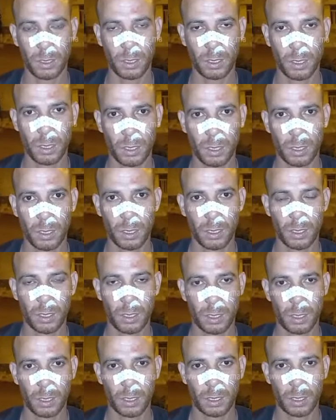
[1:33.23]
نتوما ماشي
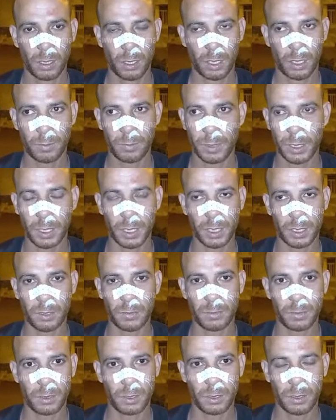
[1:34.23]
من هنا انا من اسفي